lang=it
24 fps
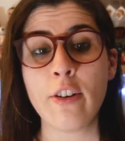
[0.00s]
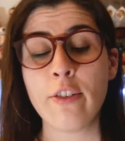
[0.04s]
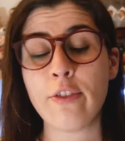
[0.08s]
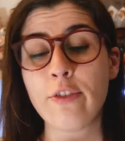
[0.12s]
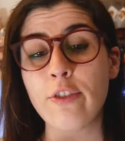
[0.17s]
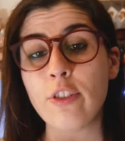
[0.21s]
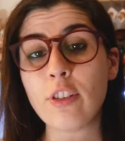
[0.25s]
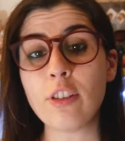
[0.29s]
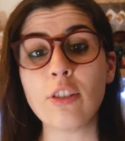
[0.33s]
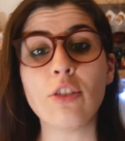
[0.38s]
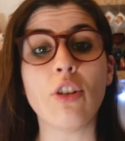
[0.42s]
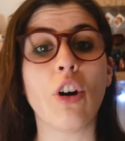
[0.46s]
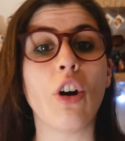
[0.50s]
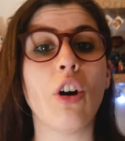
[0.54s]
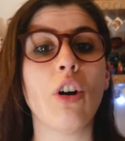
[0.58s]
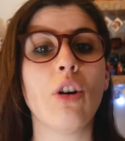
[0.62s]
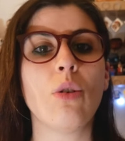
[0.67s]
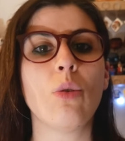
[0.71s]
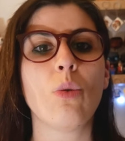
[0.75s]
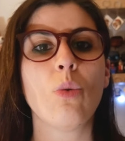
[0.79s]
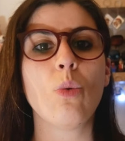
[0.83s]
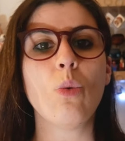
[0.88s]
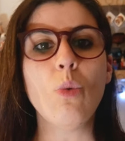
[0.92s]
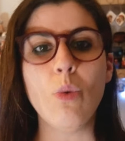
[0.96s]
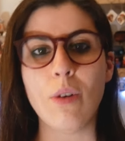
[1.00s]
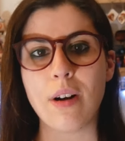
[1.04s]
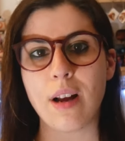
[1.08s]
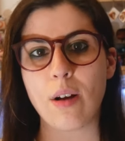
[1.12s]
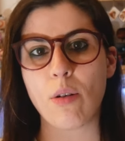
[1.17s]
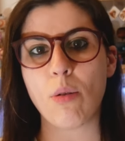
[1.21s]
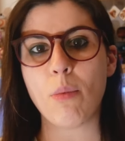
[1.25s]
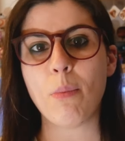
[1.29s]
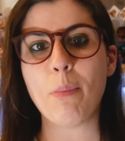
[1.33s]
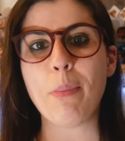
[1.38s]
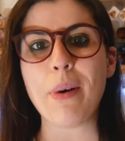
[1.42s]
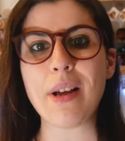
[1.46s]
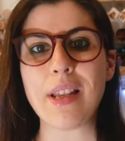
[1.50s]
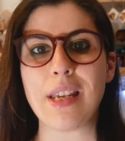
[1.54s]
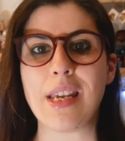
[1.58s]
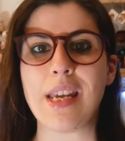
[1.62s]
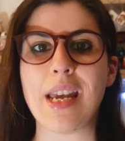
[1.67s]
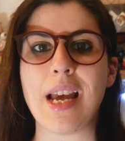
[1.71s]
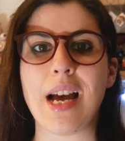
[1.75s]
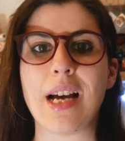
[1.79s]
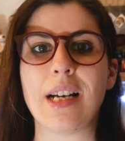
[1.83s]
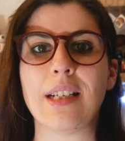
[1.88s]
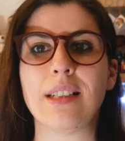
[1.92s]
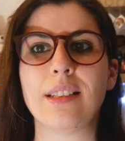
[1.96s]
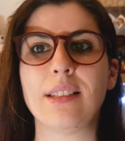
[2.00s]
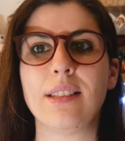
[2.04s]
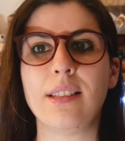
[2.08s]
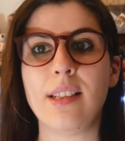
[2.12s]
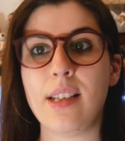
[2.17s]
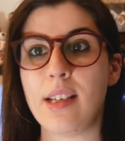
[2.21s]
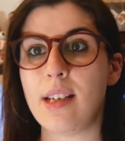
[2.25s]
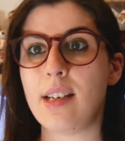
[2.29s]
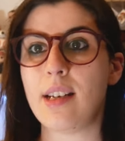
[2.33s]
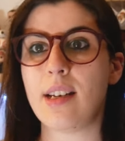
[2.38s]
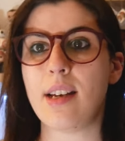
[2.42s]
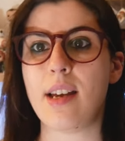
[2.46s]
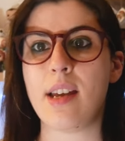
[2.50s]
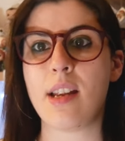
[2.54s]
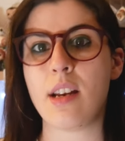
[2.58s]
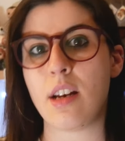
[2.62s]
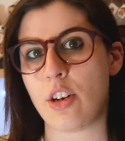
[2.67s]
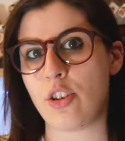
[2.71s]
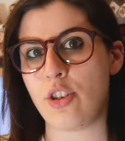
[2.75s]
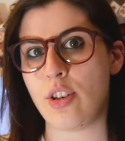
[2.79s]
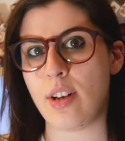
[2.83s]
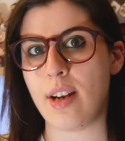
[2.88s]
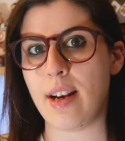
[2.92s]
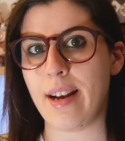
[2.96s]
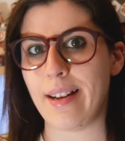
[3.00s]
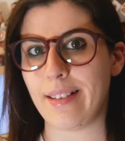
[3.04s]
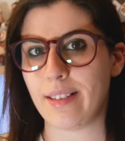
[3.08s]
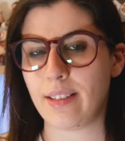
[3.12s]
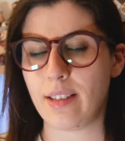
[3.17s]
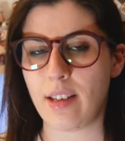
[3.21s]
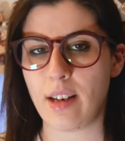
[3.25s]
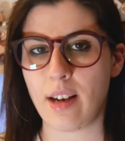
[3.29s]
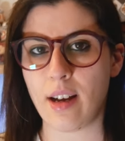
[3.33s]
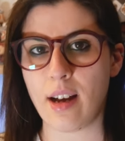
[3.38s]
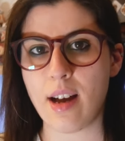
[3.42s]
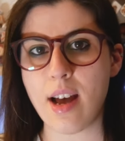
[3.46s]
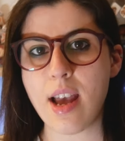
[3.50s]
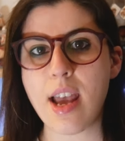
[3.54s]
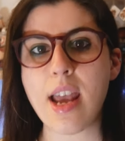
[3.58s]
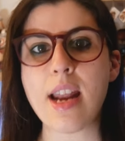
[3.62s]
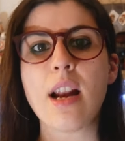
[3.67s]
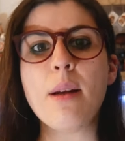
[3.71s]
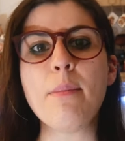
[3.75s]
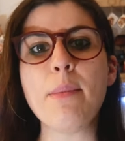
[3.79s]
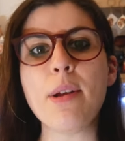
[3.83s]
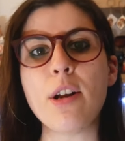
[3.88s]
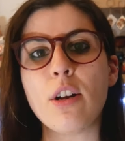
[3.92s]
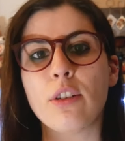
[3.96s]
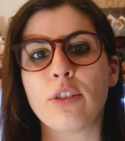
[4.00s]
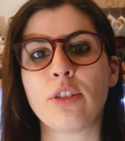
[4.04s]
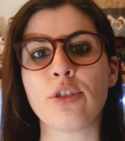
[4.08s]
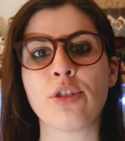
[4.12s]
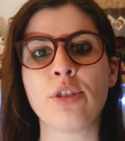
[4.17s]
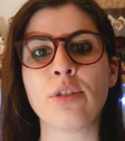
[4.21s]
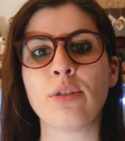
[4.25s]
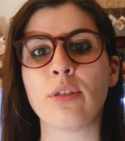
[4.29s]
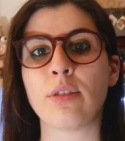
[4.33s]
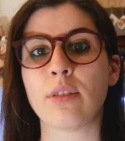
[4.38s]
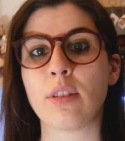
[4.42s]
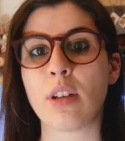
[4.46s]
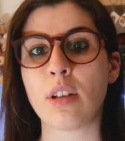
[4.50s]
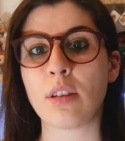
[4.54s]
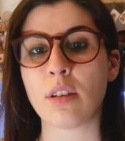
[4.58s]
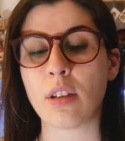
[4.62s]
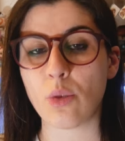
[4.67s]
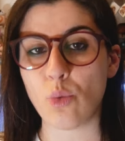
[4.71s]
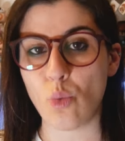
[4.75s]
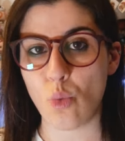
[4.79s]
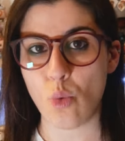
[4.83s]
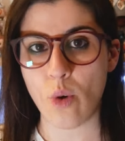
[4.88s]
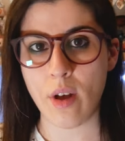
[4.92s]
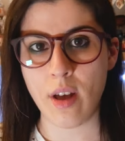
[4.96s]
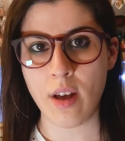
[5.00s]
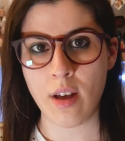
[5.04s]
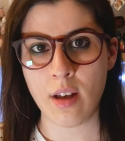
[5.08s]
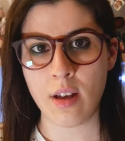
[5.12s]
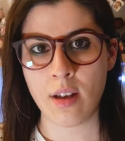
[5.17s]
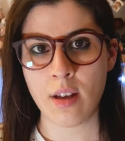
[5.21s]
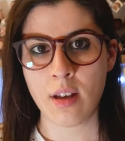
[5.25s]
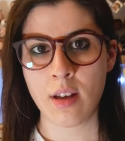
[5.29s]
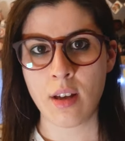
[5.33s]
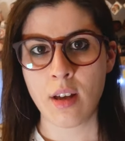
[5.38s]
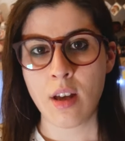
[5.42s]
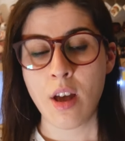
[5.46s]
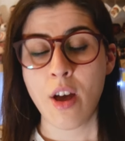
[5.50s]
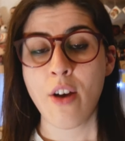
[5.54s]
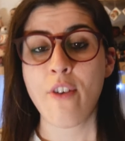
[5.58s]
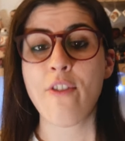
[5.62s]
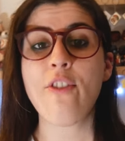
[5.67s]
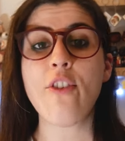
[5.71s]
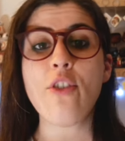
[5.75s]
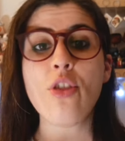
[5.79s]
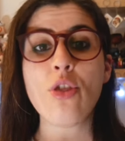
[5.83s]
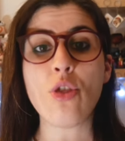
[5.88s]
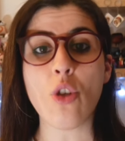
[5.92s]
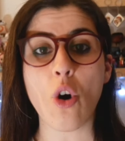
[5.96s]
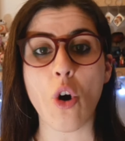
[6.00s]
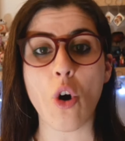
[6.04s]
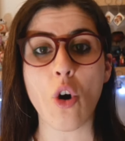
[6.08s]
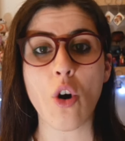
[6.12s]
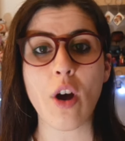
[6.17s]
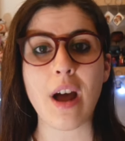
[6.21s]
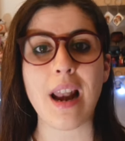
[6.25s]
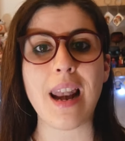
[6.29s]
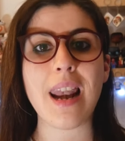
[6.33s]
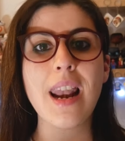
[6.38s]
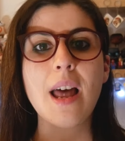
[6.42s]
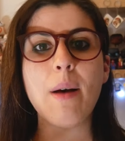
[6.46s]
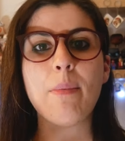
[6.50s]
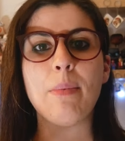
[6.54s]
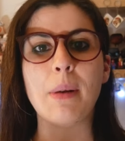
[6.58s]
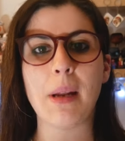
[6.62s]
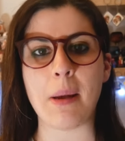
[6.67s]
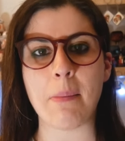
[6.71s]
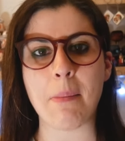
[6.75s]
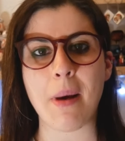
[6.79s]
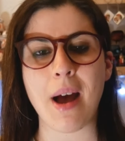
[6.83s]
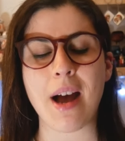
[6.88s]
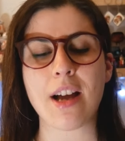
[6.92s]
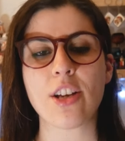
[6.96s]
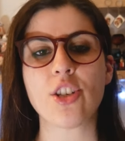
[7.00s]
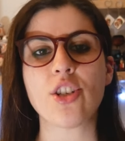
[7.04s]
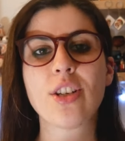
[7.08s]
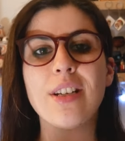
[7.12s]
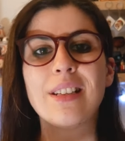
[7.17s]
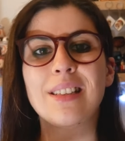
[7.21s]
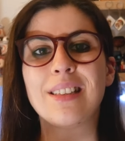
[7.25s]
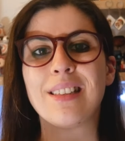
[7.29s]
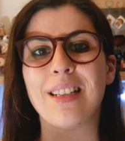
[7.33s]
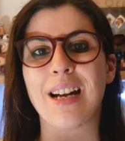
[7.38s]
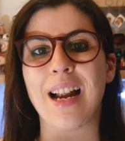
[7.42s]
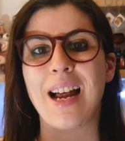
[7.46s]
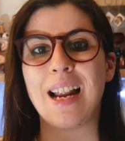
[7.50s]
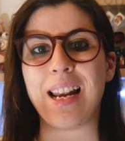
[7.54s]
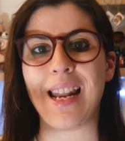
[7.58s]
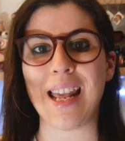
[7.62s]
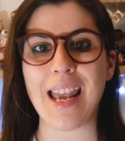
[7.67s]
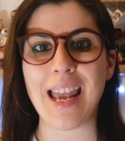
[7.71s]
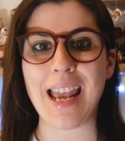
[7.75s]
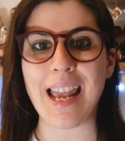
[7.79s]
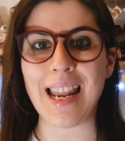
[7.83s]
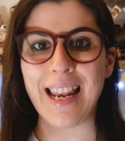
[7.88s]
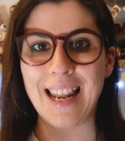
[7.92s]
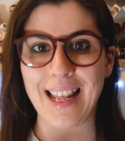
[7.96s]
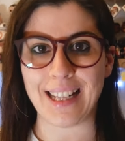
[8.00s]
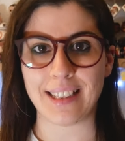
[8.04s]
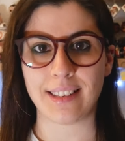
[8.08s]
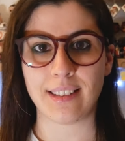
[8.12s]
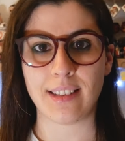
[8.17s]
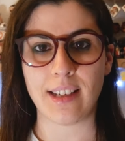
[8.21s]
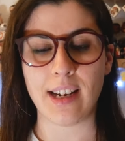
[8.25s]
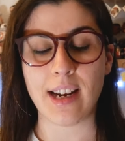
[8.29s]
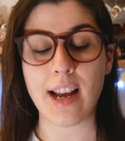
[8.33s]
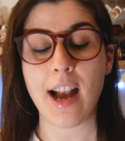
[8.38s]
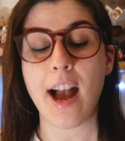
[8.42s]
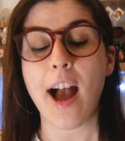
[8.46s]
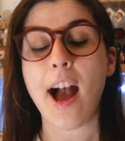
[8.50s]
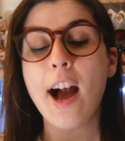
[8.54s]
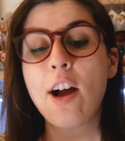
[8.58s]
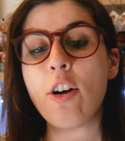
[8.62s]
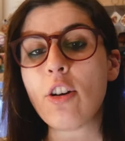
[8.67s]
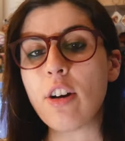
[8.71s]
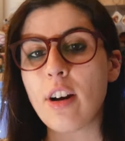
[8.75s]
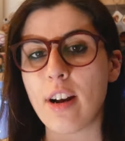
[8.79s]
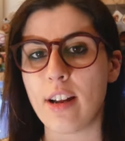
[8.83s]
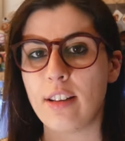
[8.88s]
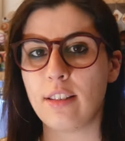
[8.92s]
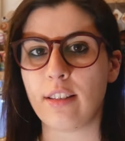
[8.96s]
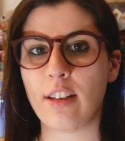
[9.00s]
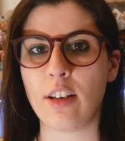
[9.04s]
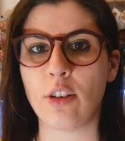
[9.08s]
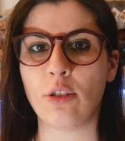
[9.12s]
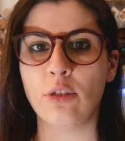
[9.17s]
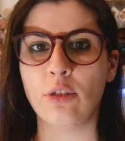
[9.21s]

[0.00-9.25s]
fondò una compagnia di energia elettrica e nel 1882 fondò la prima centrale elettrica a corrente